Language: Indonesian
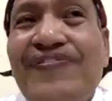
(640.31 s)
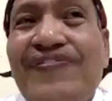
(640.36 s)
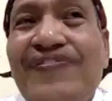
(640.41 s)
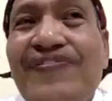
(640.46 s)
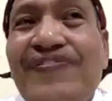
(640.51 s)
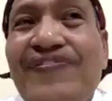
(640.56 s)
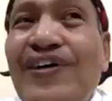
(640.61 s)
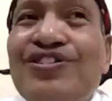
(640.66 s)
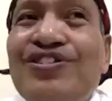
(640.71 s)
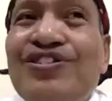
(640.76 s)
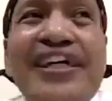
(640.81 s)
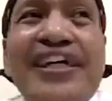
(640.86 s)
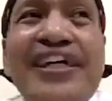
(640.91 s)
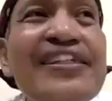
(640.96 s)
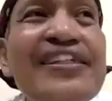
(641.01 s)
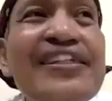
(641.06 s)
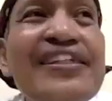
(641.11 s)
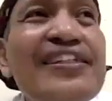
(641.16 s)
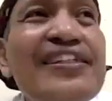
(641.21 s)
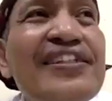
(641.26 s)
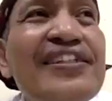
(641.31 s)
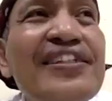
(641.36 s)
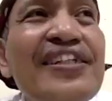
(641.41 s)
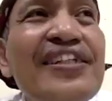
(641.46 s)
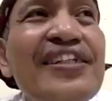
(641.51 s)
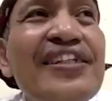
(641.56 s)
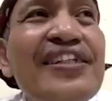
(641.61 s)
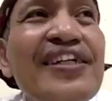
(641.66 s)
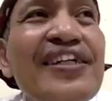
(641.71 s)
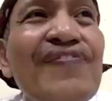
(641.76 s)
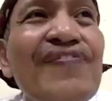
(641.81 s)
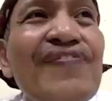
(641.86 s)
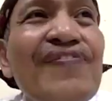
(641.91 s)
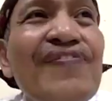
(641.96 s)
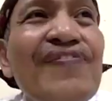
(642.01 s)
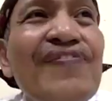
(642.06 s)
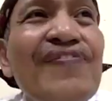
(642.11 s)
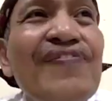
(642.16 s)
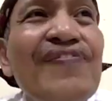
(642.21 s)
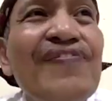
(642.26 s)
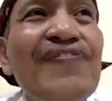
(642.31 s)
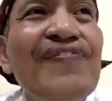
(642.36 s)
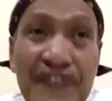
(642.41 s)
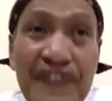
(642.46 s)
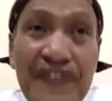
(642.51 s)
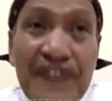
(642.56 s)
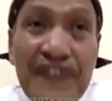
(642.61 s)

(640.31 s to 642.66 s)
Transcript: Dan manusia di sini manusia dari berbagai